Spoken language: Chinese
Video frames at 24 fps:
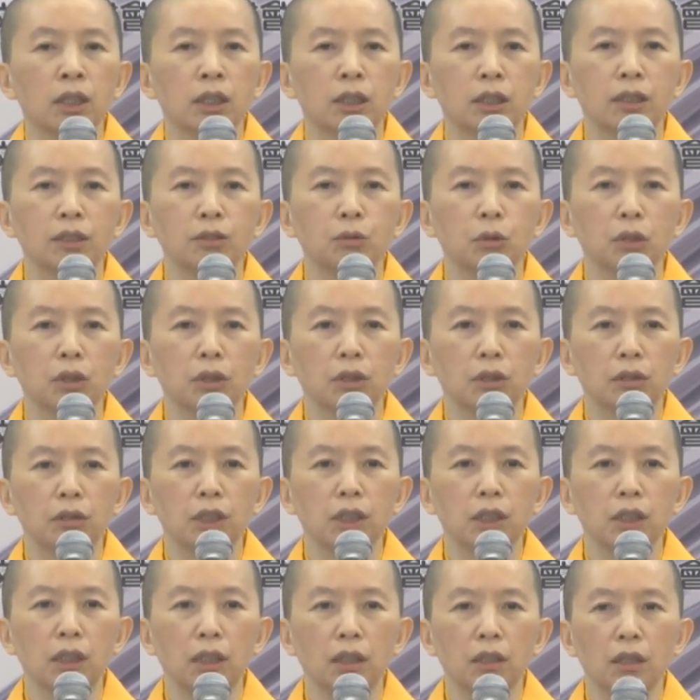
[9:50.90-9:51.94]
师尊有
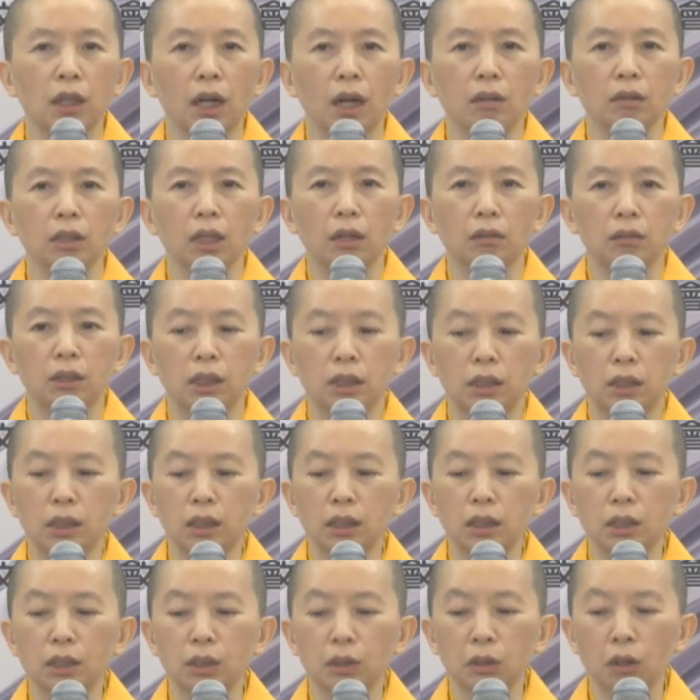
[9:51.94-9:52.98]
写到要
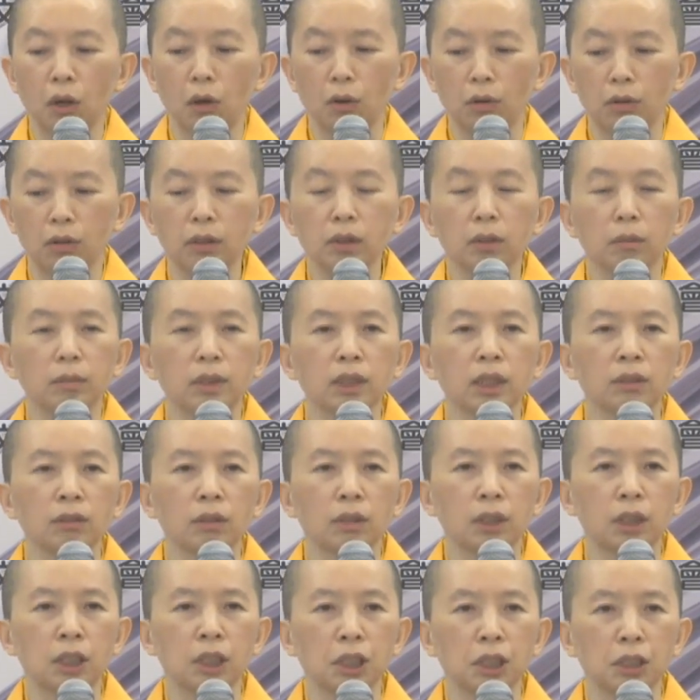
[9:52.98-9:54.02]
气动，什么叫
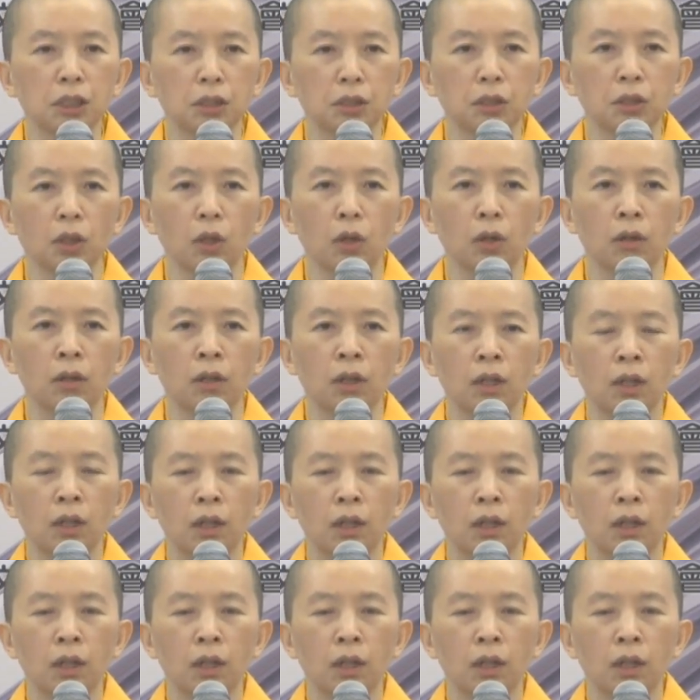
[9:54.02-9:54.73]
做气动？